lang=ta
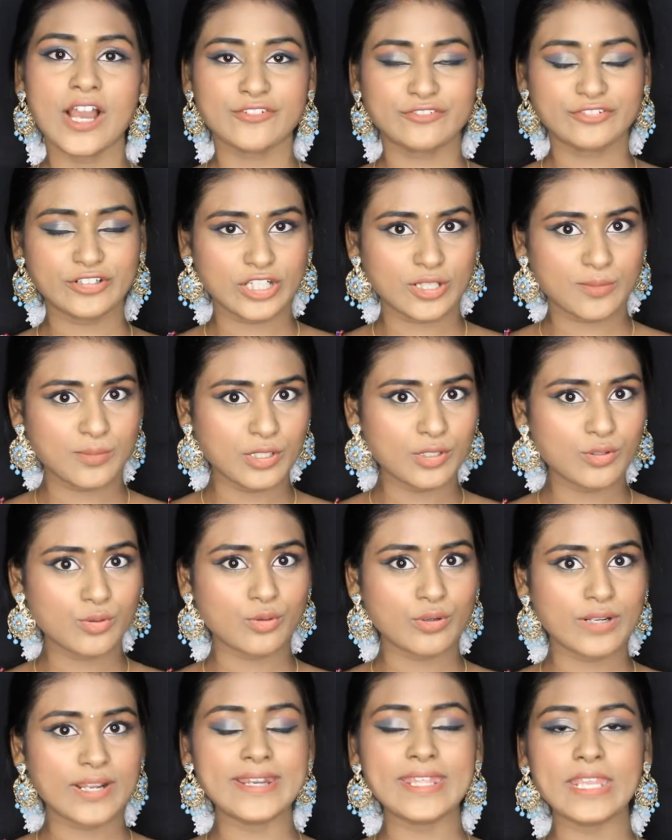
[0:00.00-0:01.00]

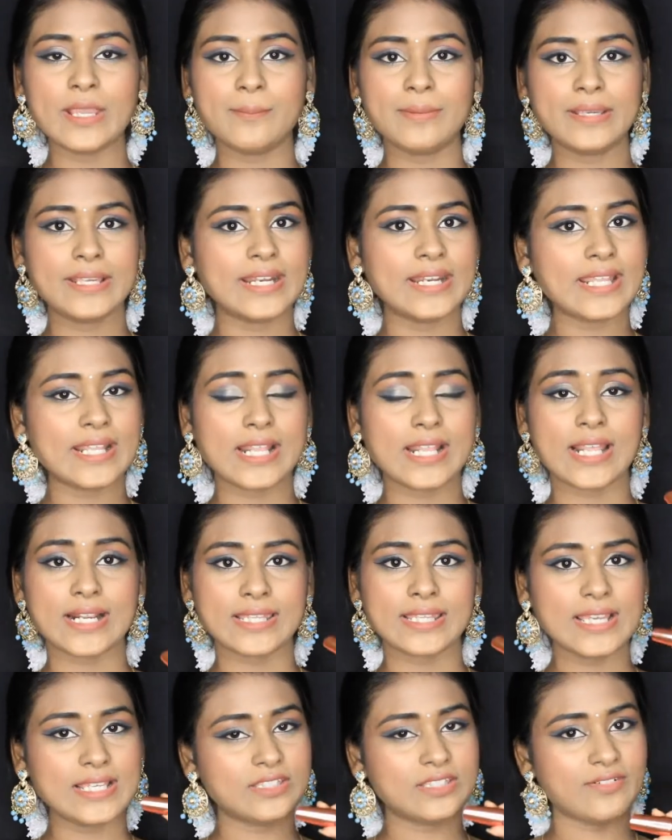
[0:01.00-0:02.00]
அஃபோர்டபுளும் கூட நீங்கள் பிகினராக
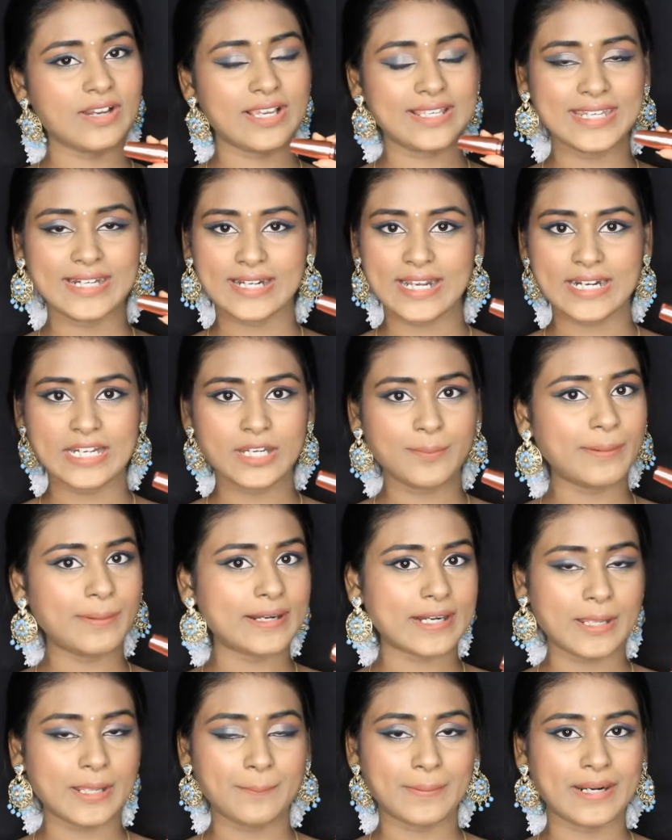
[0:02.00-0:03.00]
இருந்தால் இது வாங்கி
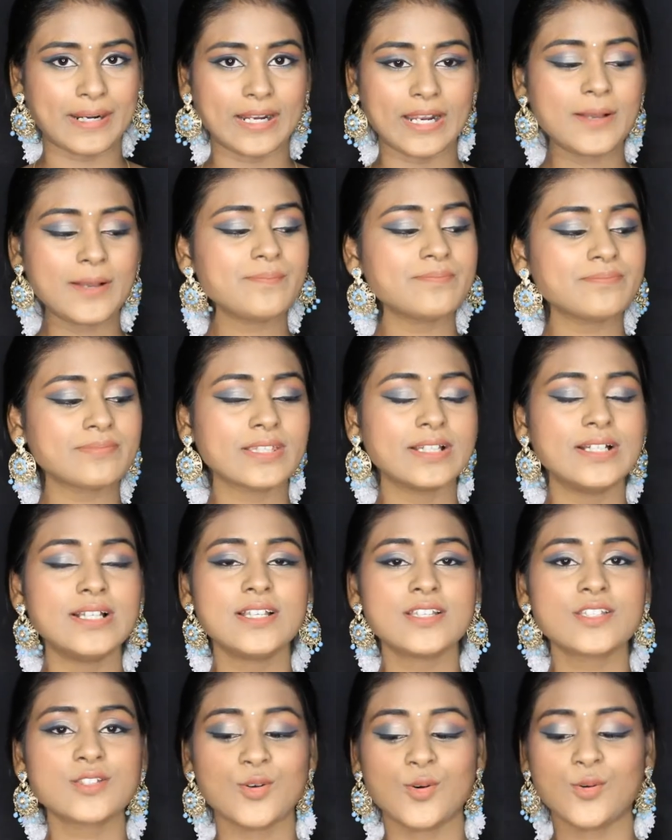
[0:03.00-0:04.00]
கண்டிப்பாக ட்ரை பண்ணலாம்
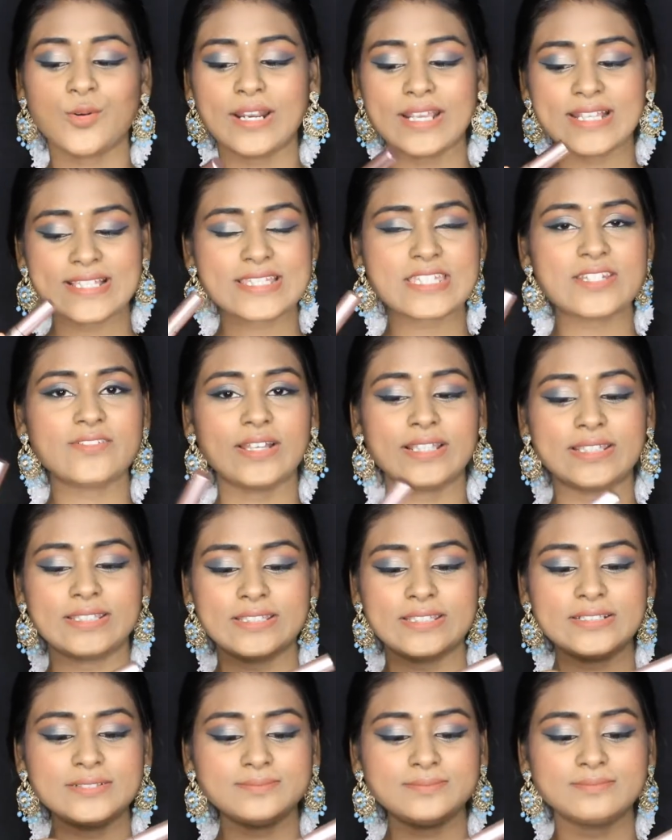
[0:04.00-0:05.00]
ஸோ நெக்ஸ்ட்டு
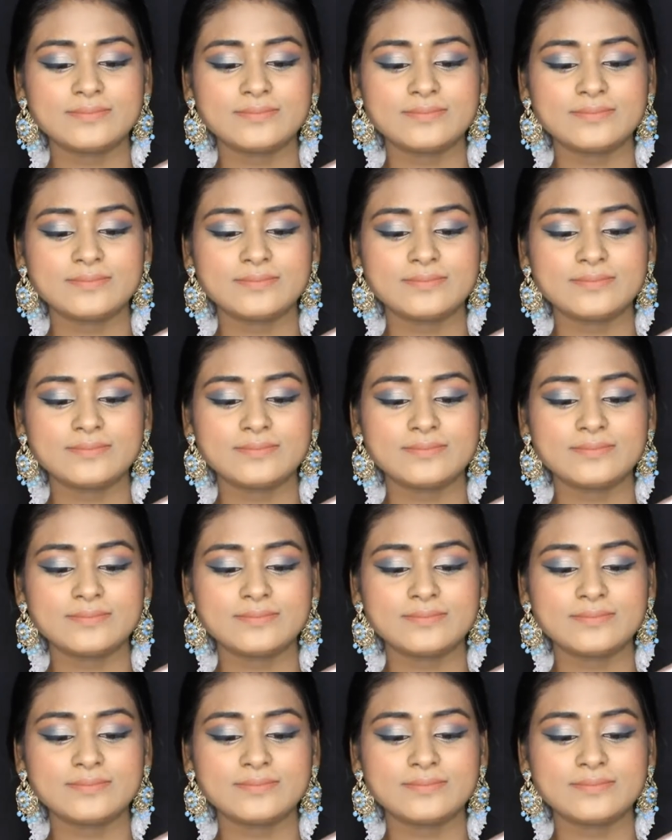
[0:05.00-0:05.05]
வந்து